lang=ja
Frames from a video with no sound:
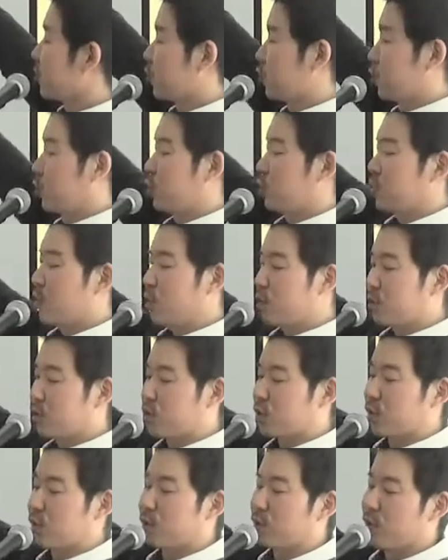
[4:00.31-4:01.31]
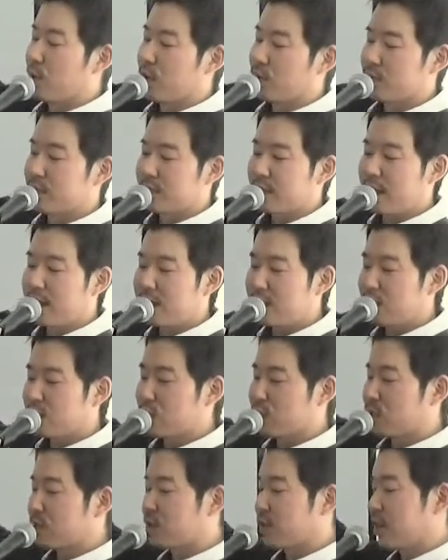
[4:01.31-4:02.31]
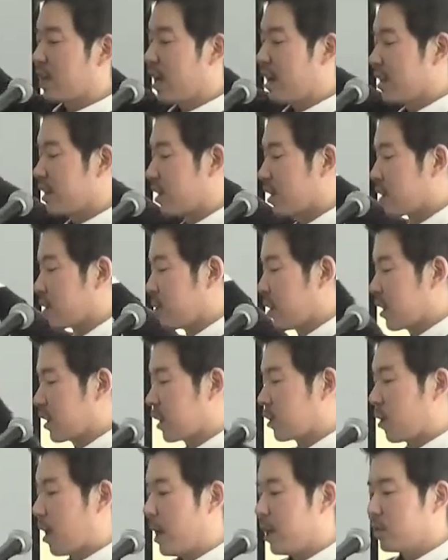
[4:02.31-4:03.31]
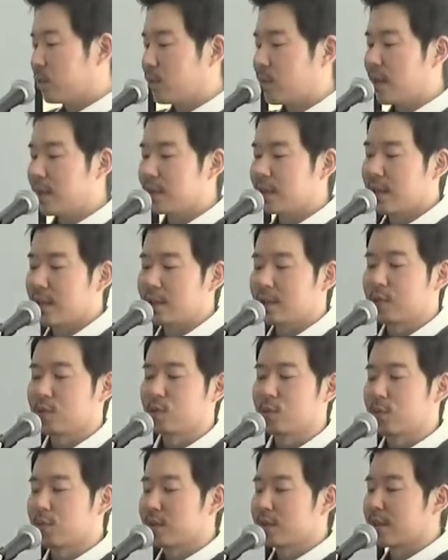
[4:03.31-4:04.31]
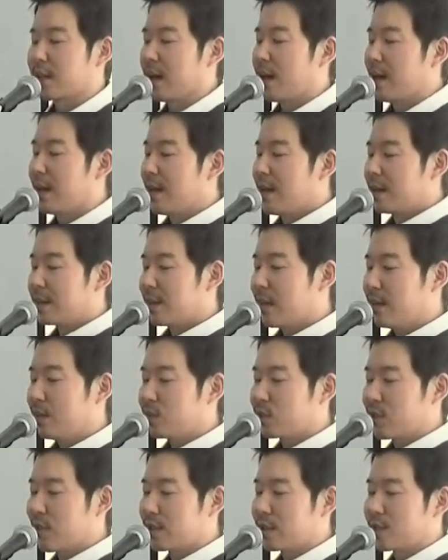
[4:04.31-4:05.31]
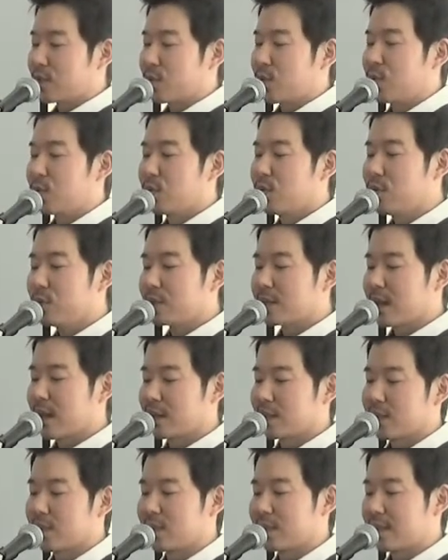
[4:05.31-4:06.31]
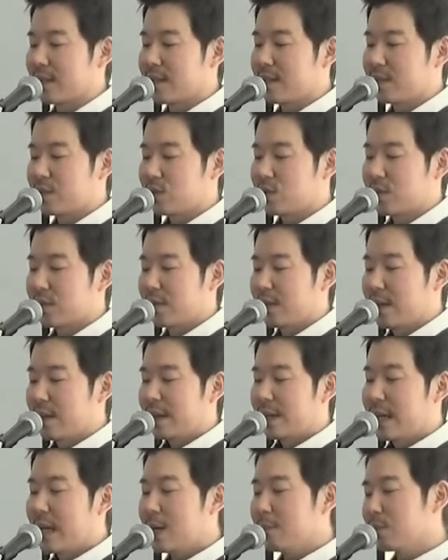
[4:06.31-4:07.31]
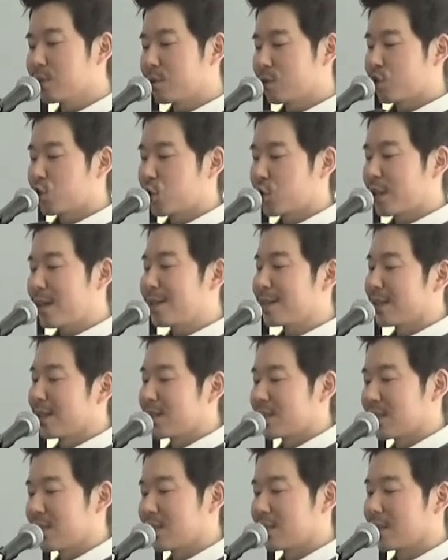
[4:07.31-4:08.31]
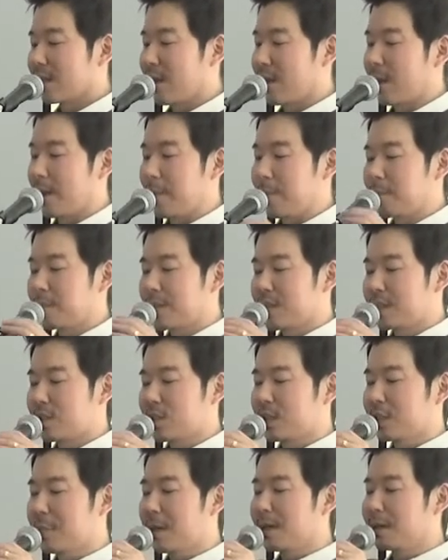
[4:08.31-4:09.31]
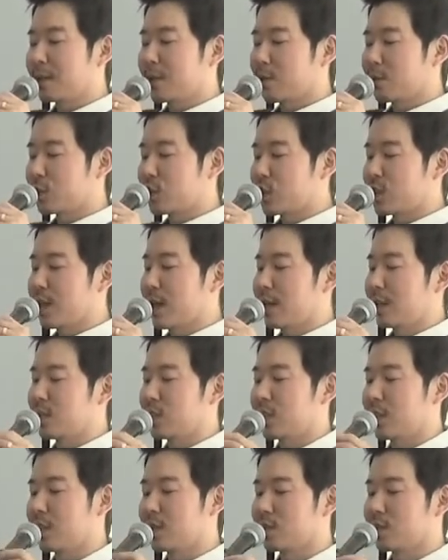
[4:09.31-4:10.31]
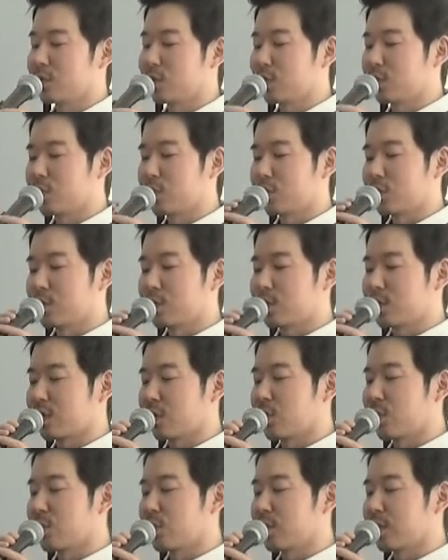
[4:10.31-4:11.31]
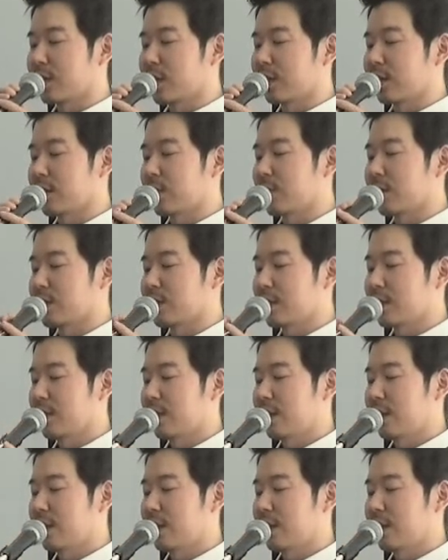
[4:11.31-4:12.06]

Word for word: じゅうろくしょうのさんじゅうさんせつ、皆さんのアウトラインに入っていると思うんですが、さんじゅうさんせつでこのように書いてあるんですね。神の主権について、全てを支配しているということについて、このように書いてあります。